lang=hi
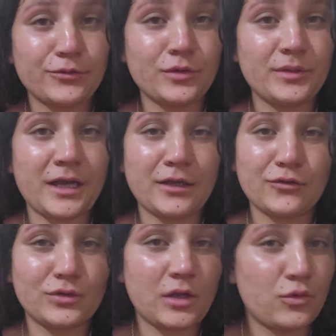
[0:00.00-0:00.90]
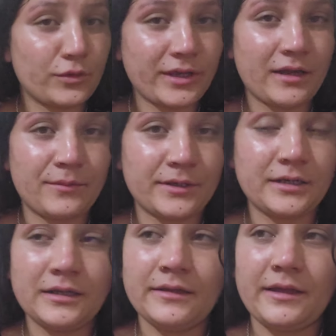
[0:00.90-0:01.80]
अभी खाना खुना हो गया है
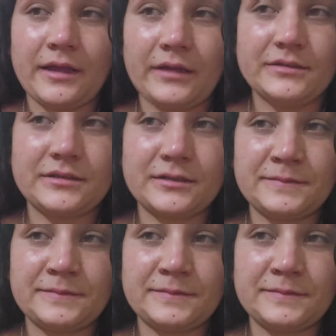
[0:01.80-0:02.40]
हमारा एंड